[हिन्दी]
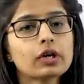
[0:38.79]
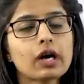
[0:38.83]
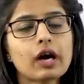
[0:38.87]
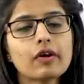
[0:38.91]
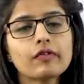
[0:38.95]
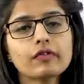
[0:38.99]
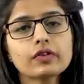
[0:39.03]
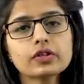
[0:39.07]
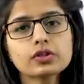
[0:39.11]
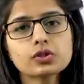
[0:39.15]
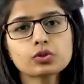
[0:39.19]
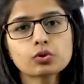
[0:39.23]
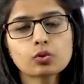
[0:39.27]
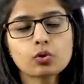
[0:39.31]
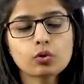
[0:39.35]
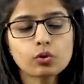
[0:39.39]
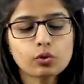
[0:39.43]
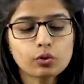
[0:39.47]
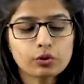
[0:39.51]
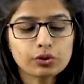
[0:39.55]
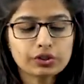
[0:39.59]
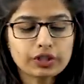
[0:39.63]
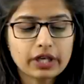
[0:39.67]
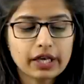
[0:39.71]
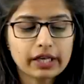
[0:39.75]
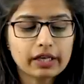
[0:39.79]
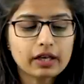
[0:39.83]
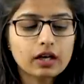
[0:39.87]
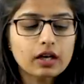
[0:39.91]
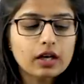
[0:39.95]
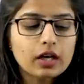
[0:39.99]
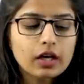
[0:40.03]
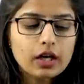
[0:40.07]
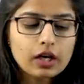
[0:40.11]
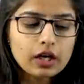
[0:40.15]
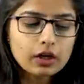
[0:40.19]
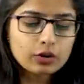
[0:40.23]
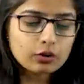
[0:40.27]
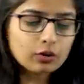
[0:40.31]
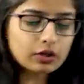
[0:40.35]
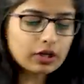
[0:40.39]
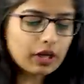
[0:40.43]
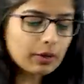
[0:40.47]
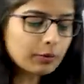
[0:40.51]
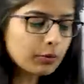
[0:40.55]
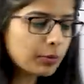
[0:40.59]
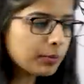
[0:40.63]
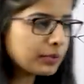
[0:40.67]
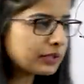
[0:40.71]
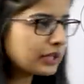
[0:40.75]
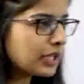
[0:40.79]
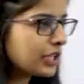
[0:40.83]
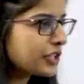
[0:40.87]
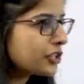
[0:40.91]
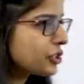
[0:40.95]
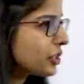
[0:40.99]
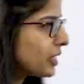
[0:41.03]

काफ़ी स्ट्रॉन्ग हो जाएगा क्योंकि आपको पता है